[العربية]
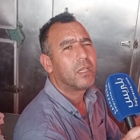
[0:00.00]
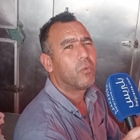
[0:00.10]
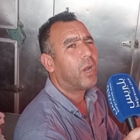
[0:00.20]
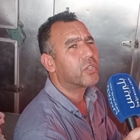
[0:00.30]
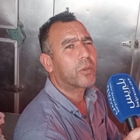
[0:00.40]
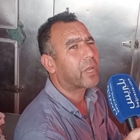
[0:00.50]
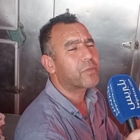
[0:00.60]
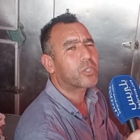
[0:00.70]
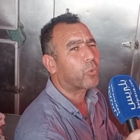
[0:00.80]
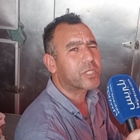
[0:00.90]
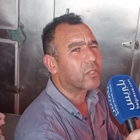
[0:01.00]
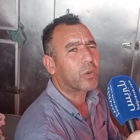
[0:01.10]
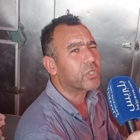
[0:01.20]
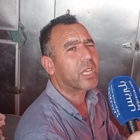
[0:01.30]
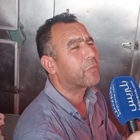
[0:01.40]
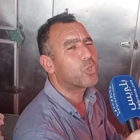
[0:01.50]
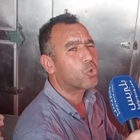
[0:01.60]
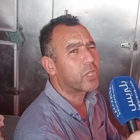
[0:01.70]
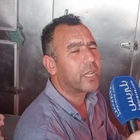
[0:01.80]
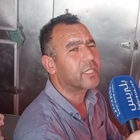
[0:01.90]
واحد جاب خمسه كرواسه كرواسه كيرمي
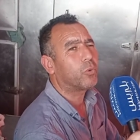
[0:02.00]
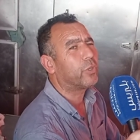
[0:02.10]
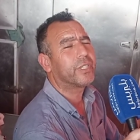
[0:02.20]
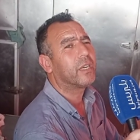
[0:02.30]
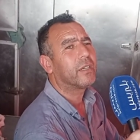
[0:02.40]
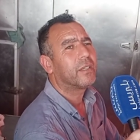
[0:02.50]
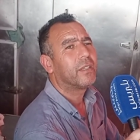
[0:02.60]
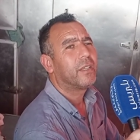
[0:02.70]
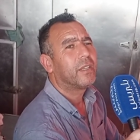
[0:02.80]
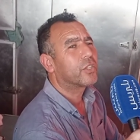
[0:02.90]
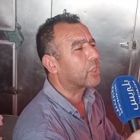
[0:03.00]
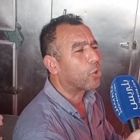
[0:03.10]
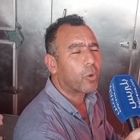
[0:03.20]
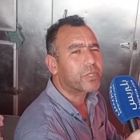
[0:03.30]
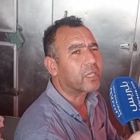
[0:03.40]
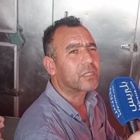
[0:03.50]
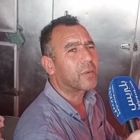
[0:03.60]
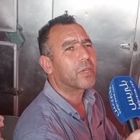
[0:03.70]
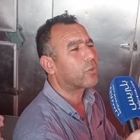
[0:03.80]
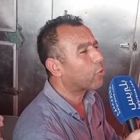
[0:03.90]
جوج ثلاثه وحده اش هاد الخبز
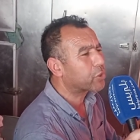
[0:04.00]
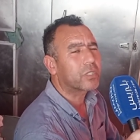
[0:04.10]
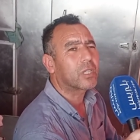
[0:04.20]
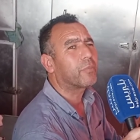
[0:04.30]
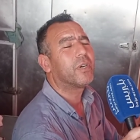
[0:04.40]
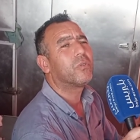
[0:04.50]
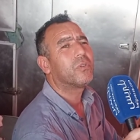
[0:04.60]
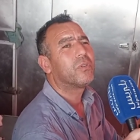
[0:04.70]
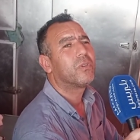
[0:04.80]
كترمى خبز كترماو